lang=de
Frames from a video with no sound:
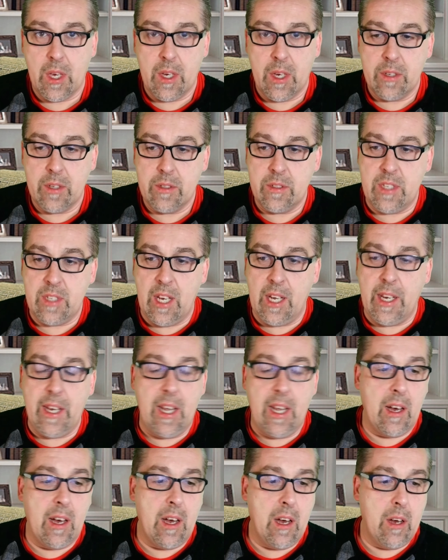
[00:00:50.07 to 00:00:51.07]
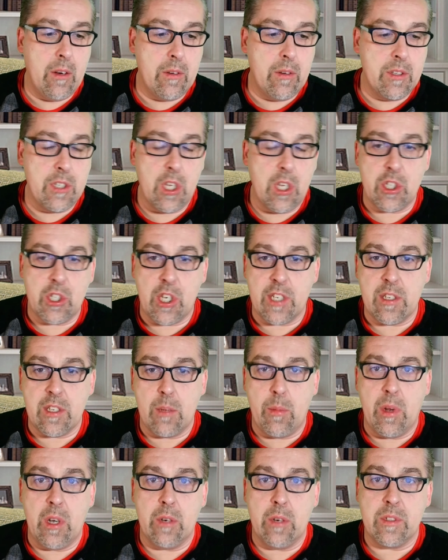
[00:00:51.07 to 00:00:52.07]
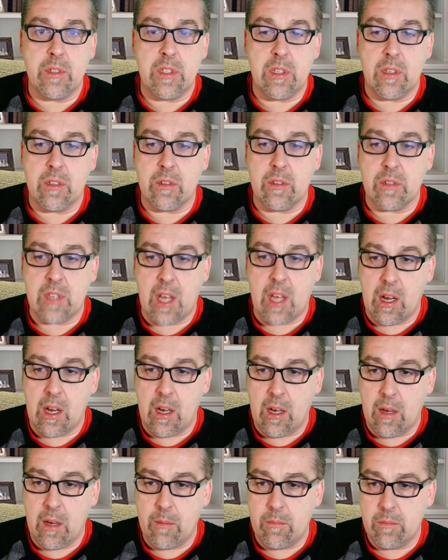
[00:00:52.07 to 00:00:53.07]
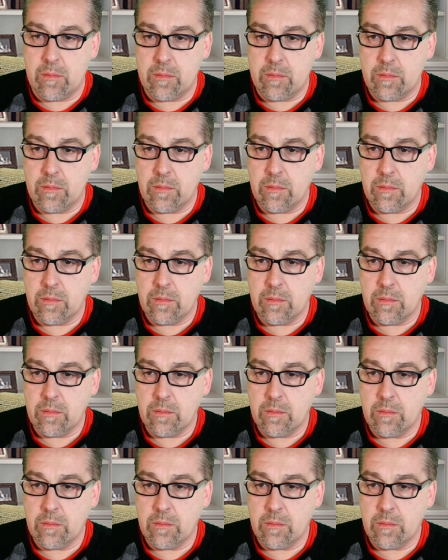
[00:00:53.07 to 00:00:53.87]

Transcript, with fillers: Delila und Jezebel uns hier zu sagen haben. Seit